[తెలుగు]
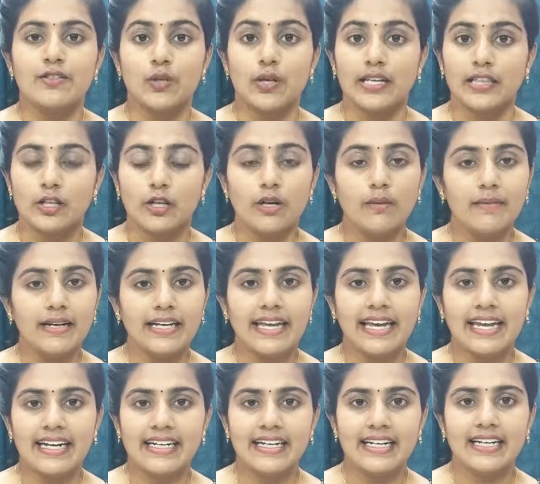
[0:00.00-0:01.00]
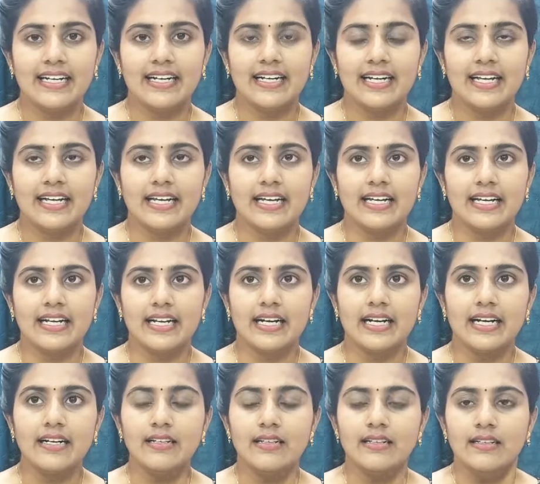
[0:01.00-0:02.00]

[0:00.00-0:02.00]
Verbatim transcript: సో ఇందులో మనకి ఏంటి అంటే గనక